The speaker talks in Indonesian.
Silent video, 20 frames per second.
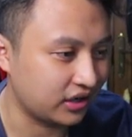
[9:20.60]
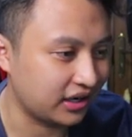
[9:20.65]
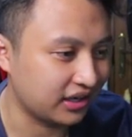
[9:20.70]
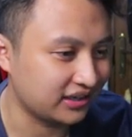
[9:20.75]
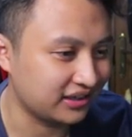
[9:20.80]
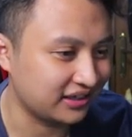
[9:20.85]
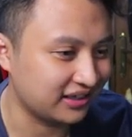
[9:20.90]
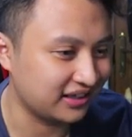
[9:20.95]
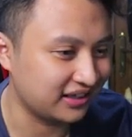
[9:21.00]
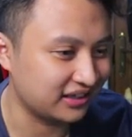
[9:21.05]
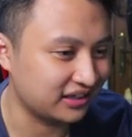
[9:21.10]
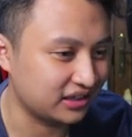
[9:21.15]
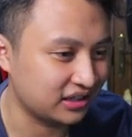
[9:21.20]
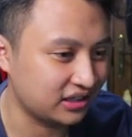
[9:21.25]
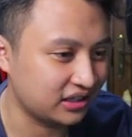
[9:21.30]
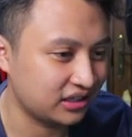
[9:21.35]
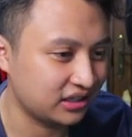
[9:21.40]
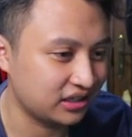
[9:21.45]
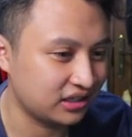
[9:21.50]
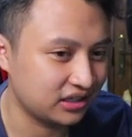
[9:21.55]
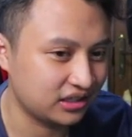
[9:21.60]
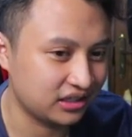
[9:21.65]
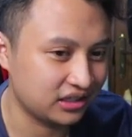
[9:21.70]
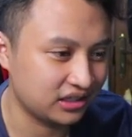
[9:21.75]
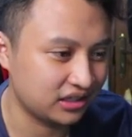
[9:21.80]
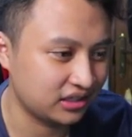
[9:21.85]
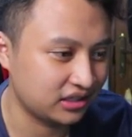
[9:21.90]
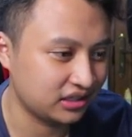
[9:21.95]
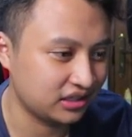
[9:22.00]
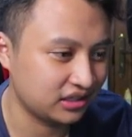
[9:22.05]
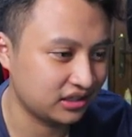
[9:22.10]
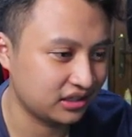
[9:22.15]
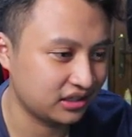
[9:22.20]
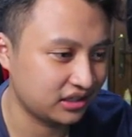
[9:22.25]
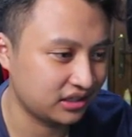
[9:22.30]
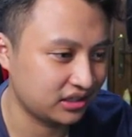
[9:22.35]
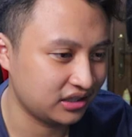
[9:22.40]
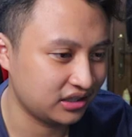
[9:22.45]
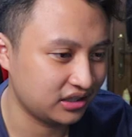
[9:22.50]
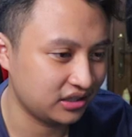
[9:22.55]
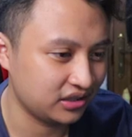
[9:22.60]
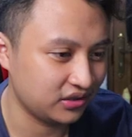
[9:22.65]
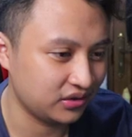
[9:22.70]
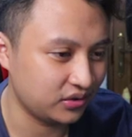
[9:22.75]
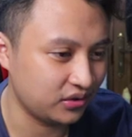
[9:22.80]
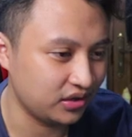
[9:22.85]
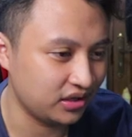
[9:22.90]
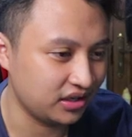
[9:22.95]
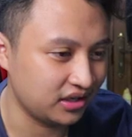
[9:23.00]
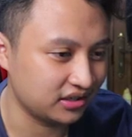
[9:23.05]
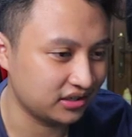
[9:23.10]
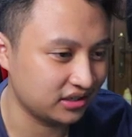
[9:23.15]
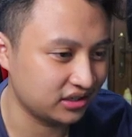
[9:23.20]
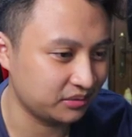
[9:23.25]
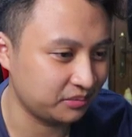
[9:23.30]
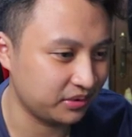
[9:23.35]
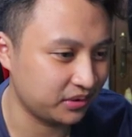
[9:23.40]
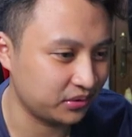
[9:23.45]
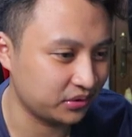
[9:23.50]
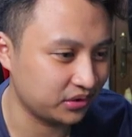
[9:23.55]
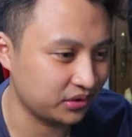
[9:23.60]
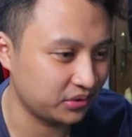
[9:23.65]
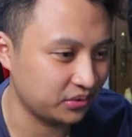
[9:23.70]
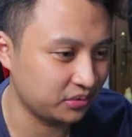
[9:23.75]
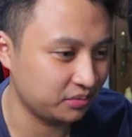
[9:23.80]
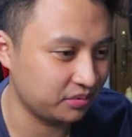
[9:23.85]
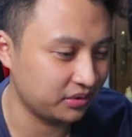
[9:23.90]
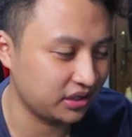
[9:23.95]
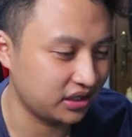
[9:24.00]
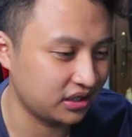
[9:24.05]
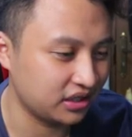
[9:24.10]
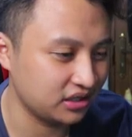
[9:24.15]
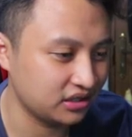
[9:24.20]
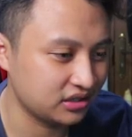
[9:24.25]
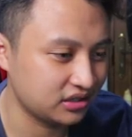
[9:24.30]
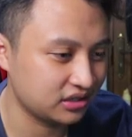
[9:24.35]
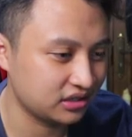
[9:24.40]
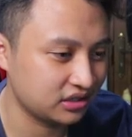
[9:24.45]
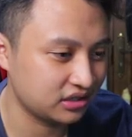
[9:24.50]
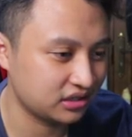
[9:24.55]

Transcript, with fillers: Oke ternyata gua tetap ikutin Dupri guys